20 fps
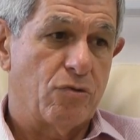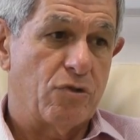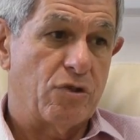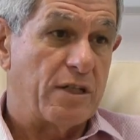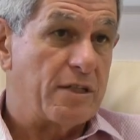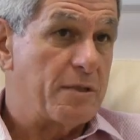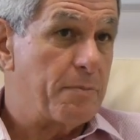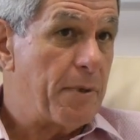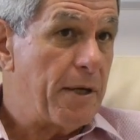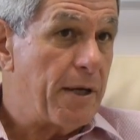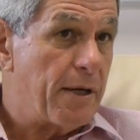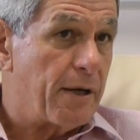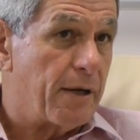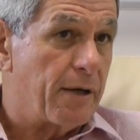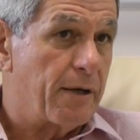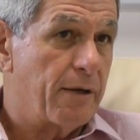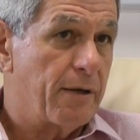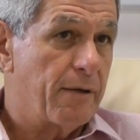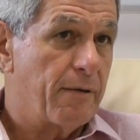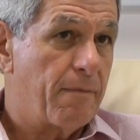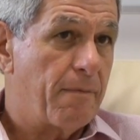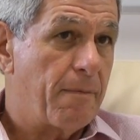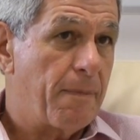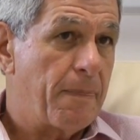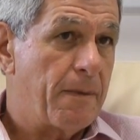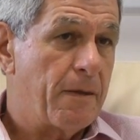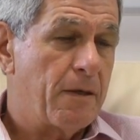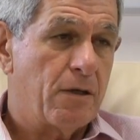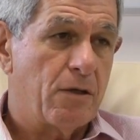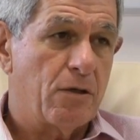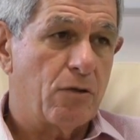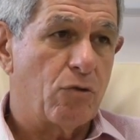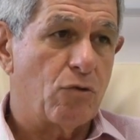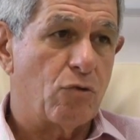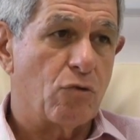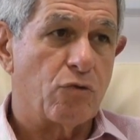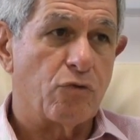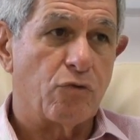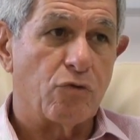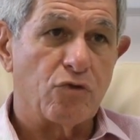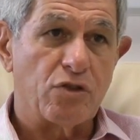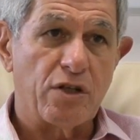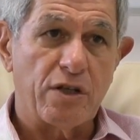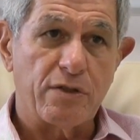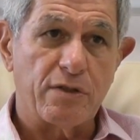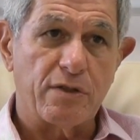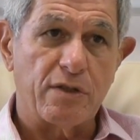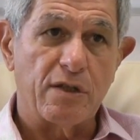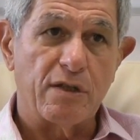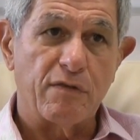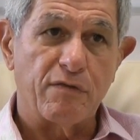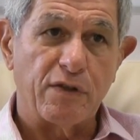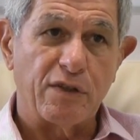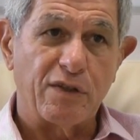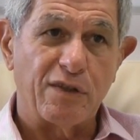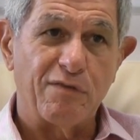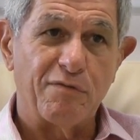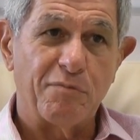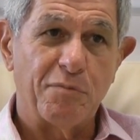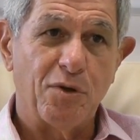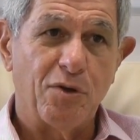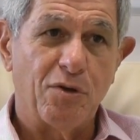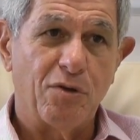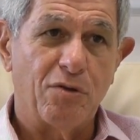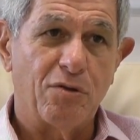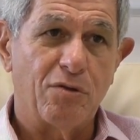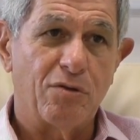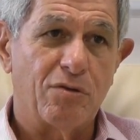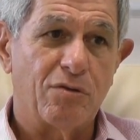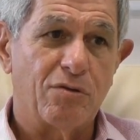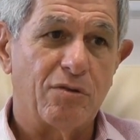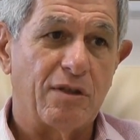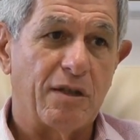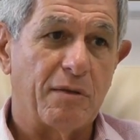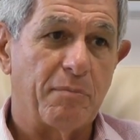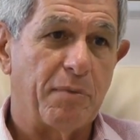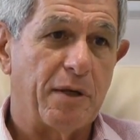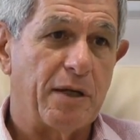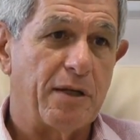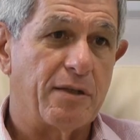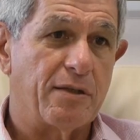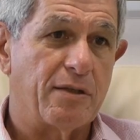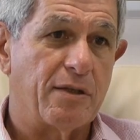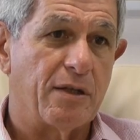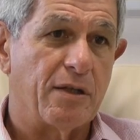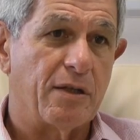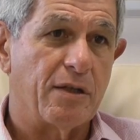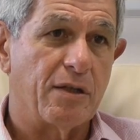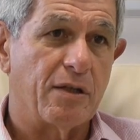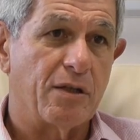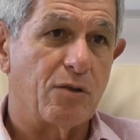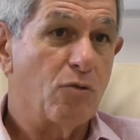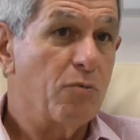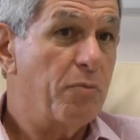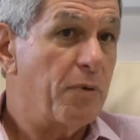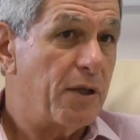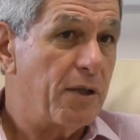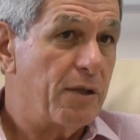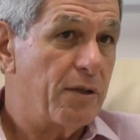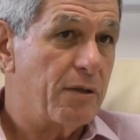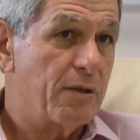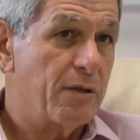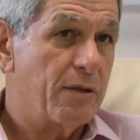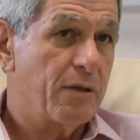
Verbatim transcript: j'espère que ce geste qui effectivement n'a pas été compris,